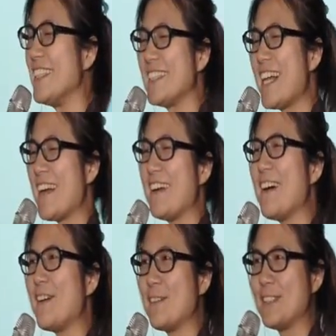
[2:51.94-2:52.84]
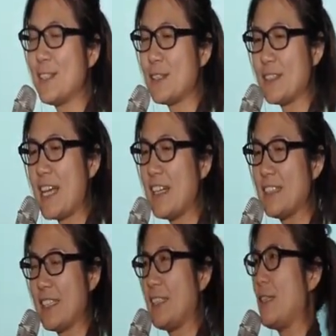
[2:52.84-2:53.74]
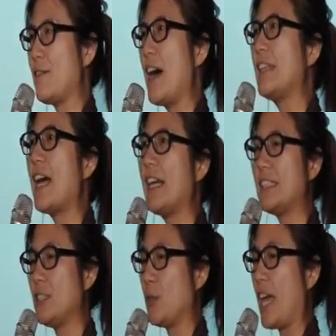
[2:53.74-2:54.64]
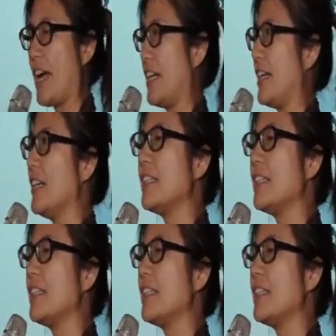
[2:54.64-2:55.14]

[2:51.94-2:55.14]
接下来的话，我们就走到了这个地方，它就是牛奶河，